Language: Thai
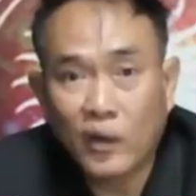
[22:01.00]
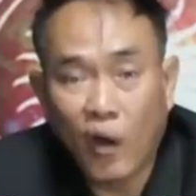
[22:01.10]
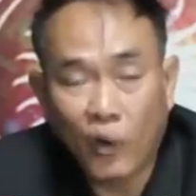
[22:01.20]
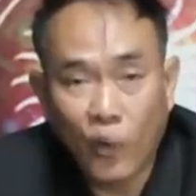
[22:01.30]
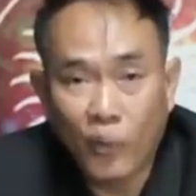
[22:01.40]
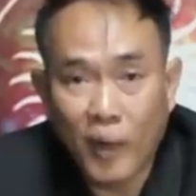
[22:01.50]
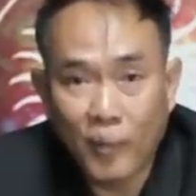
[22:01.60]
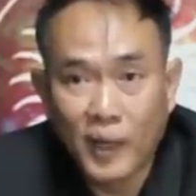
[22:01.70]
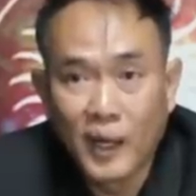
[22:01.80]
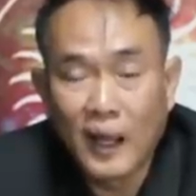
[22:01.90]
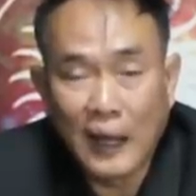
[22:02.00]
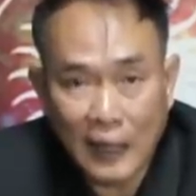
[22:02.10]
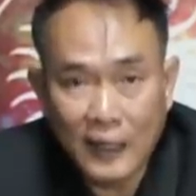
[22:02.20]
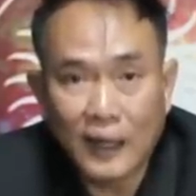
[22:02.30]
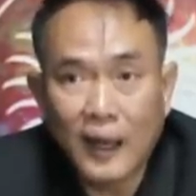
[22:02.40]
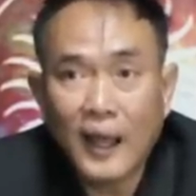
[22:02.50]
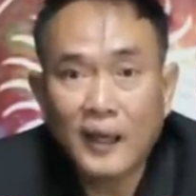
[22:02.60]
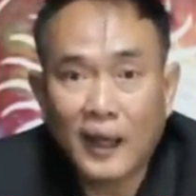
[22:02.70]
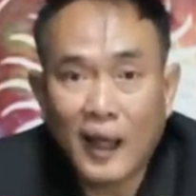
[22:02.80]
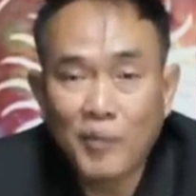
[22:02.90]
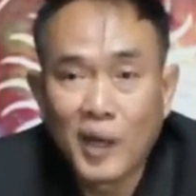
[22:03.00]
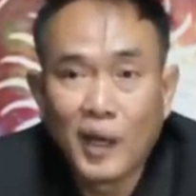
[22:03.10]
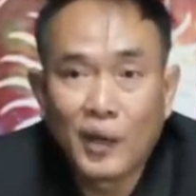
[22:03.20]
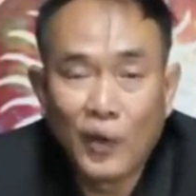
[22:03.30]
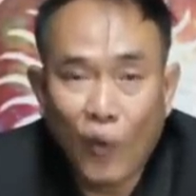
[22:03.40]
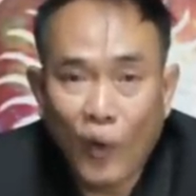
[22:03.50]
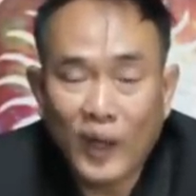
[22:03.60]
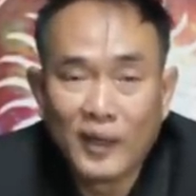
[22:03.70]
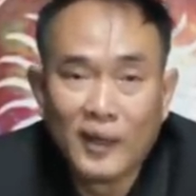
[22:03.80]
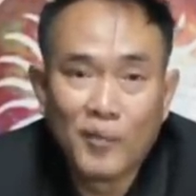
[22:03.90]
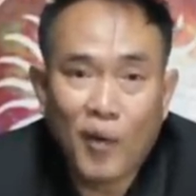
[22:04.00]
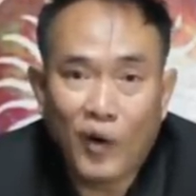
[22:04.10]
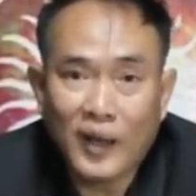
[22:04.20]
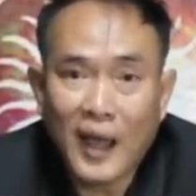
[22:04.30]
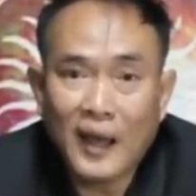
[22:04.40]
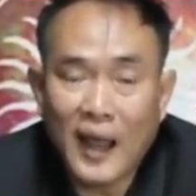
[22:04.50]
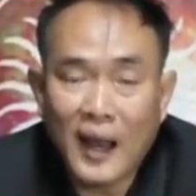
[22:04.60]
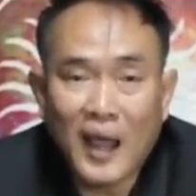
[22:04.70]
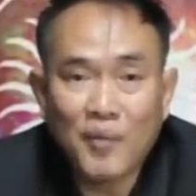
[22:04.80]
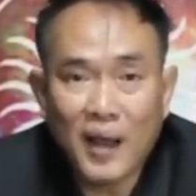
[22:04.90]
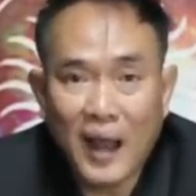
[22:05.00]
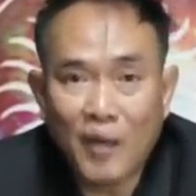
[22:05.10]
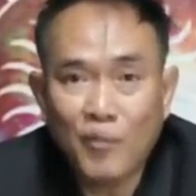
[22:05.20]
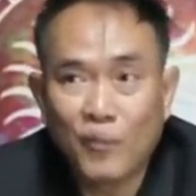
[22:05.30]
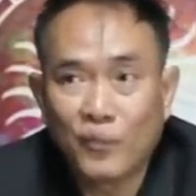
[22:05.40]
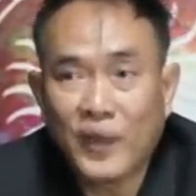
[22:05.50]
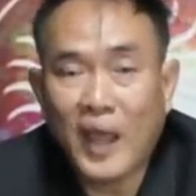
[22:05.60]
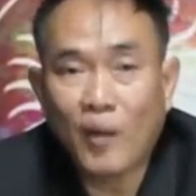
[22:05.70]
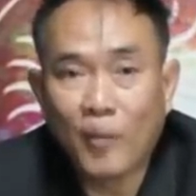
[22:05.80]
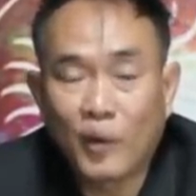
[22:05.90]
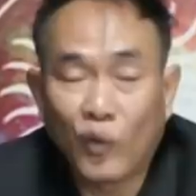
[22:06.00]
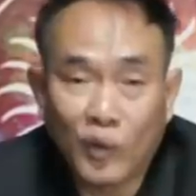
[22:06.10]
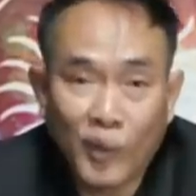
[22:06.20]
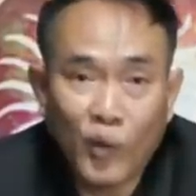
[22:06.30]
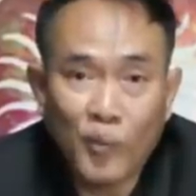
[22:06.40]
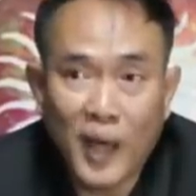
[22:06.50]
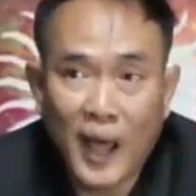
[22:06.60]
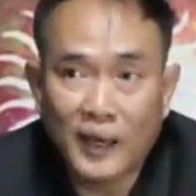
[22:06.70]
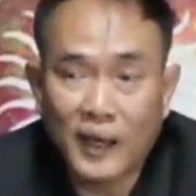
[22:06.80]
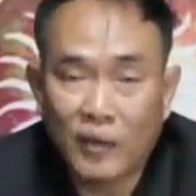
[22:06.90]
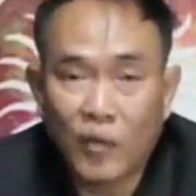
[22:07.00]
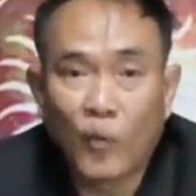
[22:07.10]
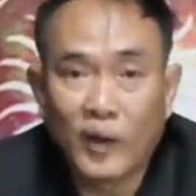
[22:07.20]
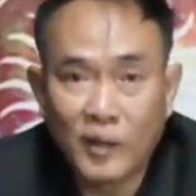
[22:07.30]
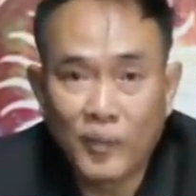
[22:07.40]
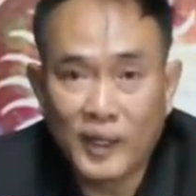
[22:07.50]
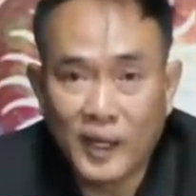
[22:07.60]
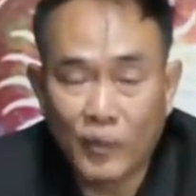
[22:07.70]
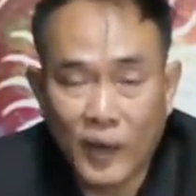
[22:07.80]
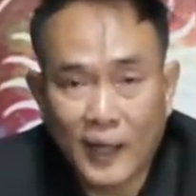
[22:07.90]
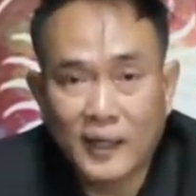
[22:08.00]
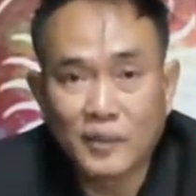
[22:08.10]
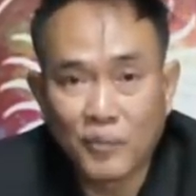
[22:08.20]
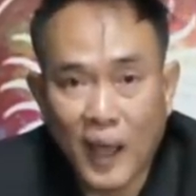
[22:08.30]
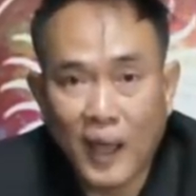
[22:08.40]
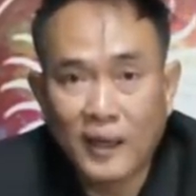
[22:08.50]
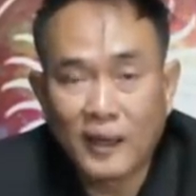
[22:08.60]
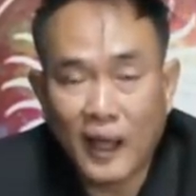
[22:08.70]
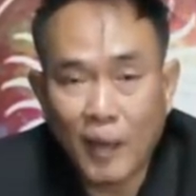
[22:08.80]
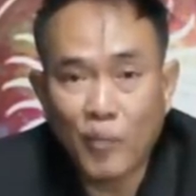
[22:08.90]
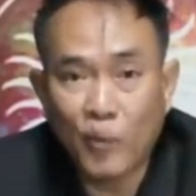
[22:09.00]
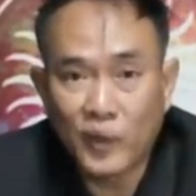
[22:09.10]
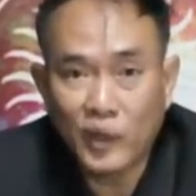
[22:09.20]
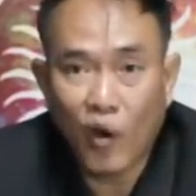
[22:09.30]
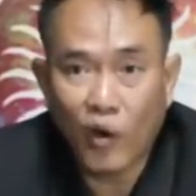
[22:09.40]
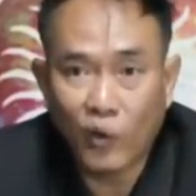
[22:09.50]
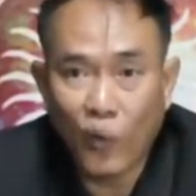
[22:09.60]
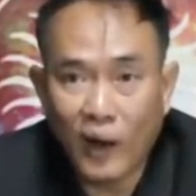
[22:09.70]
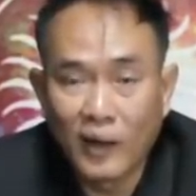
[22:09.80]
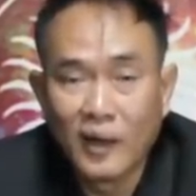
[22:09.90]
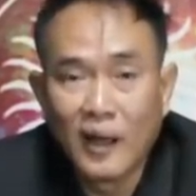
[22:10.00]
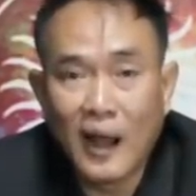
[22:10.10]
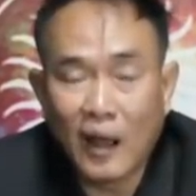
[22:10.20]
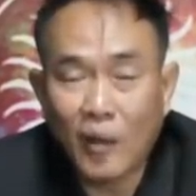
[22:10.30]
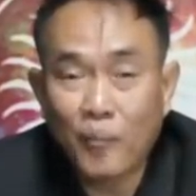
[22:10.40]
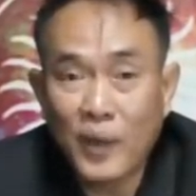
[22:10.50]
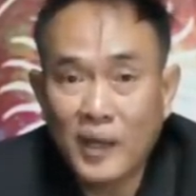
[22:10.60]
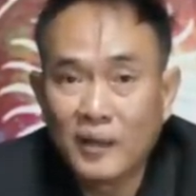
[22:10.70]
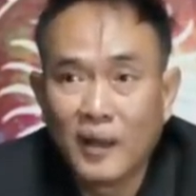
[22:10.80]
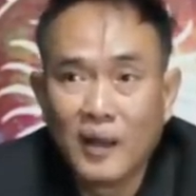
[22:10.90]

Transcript: จะถอดดวงแบบละเอียดให้นะครับ โดยพอท่านแอดไลน์มาแล้ว แจ้งความประสงค์จะไปร่วมงานเนี่ย ส่งวันเดือนปีเกิดเวลาเกิดมา นะครับ ผมจะถอดดวง แล้วก็ปิ้น